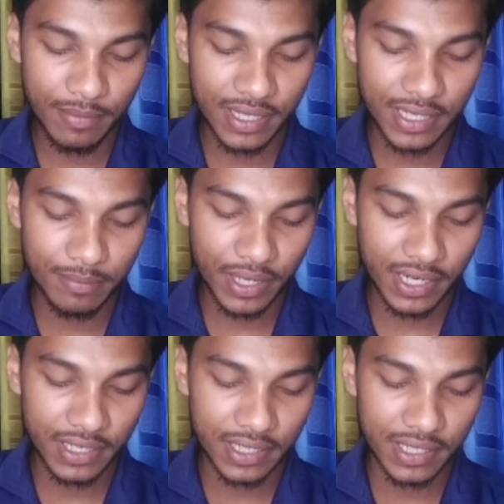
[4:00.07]
টাইম
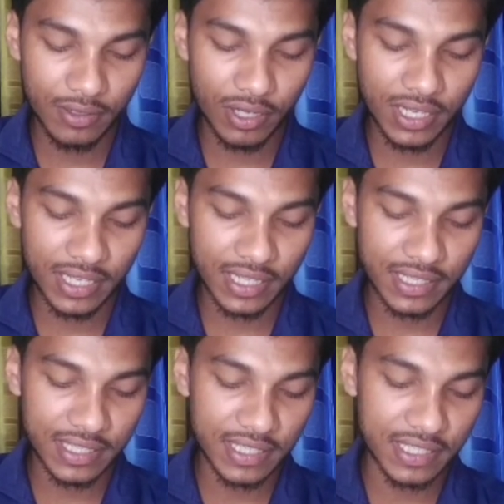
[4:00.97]
ইনভাইট রিওয়ার্ড এখান
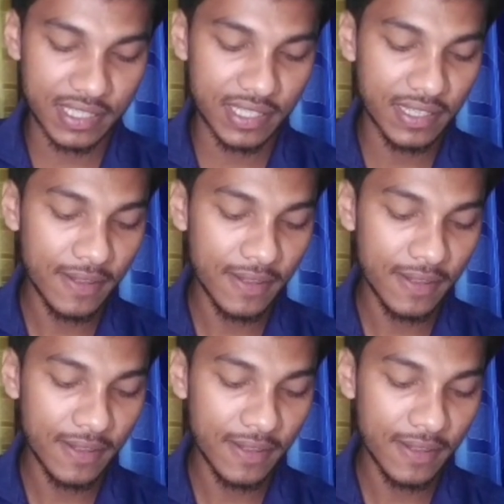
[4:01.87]
থেকে দেখতেছেন